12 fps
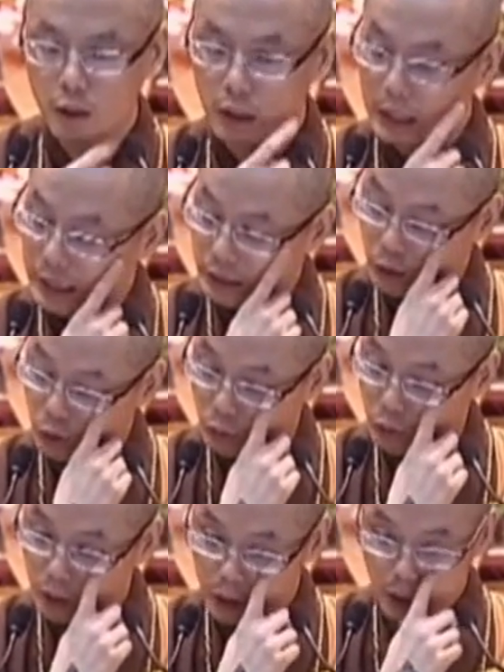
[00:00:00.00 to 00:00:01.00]
置，这
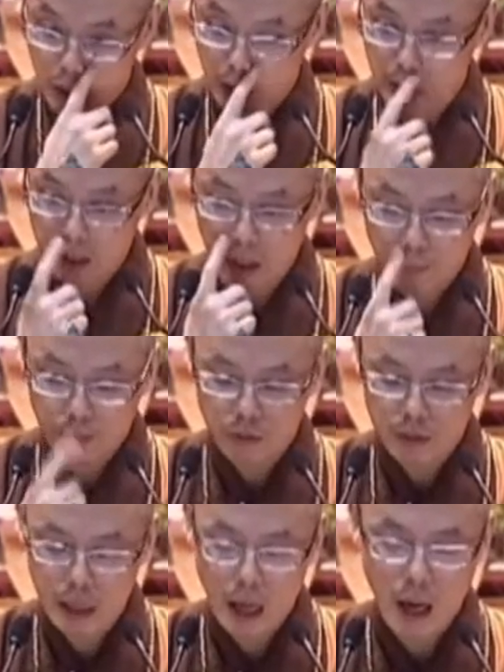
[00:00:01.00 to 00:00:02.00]
就是十地
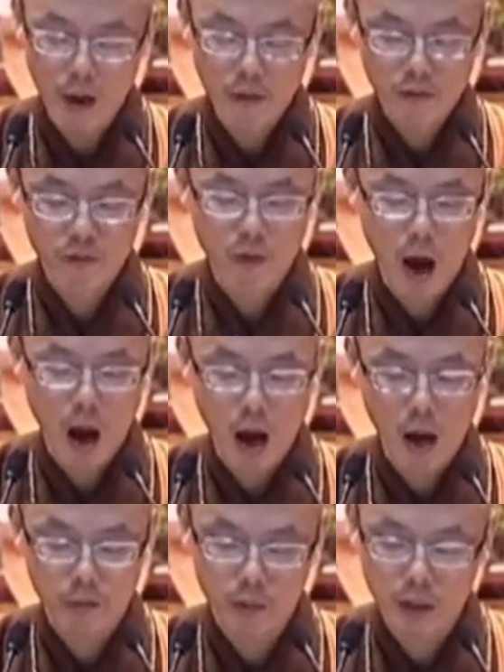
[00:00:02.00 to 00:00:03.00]
菩萨
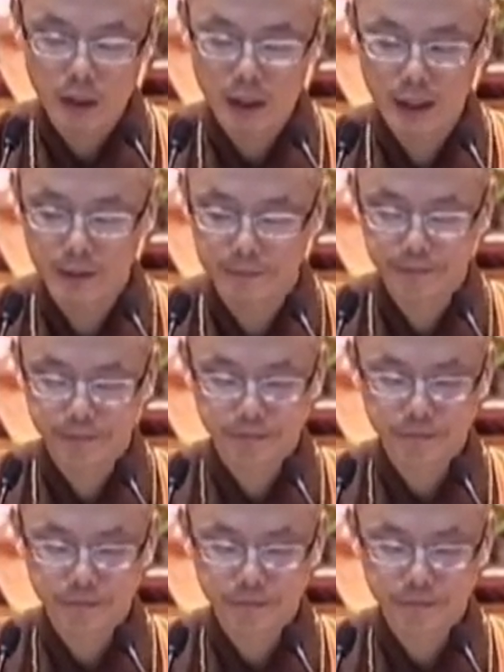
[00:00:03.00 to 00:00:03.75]
法云地。